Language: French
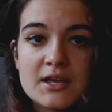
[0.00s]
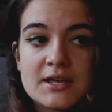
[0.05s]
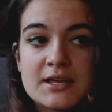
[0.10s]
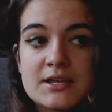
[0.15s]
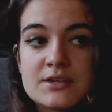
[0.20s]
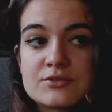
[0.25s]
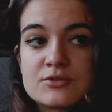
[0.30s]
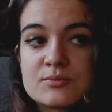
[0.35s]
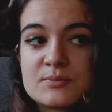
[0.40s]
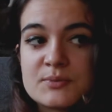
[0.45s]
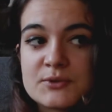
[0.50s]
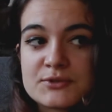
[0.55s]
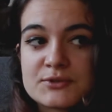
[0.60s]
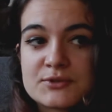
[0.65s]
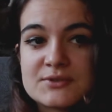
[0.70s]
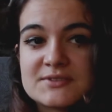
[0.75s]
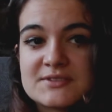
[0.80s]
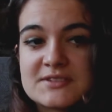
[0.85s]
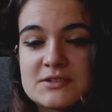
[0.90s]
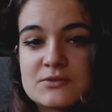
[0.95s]
et je pense
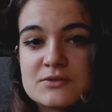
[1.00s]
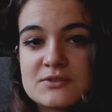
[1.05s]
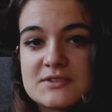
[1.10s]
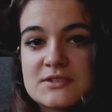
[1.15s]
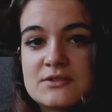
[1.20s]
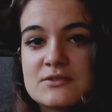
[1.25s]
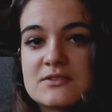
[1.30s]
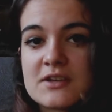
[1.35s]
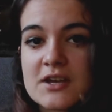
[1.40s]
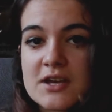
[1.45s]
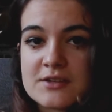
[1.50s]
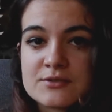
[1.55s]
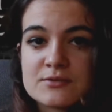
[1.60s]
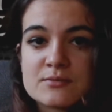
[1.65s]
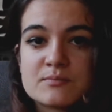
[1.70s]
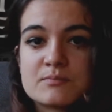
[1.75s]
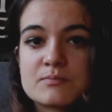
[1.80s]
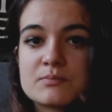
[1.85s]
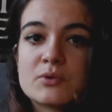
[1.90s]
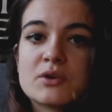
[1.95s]
que c'est aussi une des
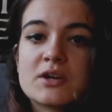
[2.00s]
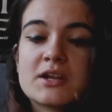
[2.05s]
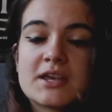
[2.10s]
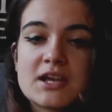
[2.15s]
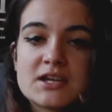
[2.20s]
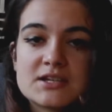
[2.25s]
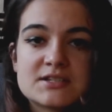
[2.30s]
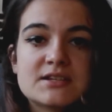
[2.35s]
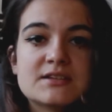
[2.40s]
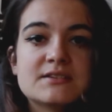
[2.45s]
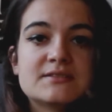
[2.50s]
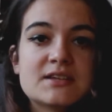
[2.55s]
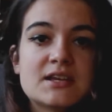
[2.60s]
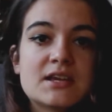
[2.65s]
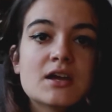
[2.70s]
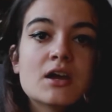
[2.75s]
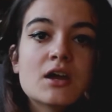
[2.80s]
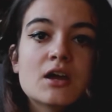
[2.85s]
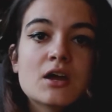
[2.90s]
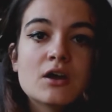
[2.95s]
raisons pour lesquelles j'ai
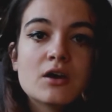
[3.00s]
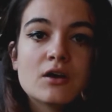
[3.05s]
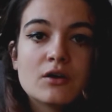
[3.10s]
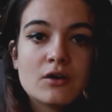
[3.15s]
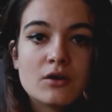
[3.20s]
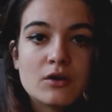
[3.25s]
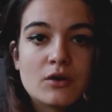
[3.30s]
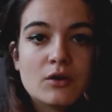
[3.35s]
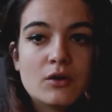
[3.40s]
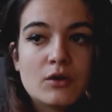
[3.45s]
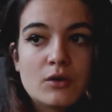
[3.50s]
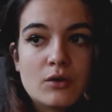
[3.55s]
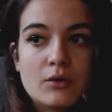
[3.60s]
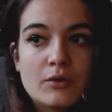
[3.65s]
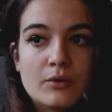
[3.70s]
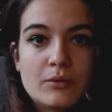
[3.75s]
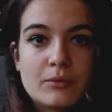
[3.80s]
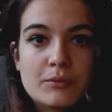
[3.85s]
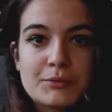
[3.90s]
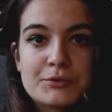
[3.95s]
été
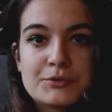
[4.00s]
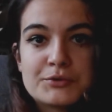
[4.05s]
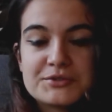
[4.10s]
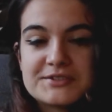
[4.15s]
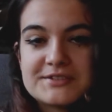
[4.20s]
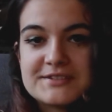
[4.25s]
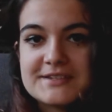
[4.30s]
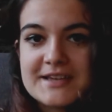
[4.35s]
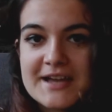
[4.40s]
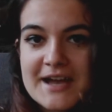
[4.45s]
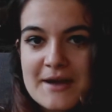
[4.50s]
euh, aussi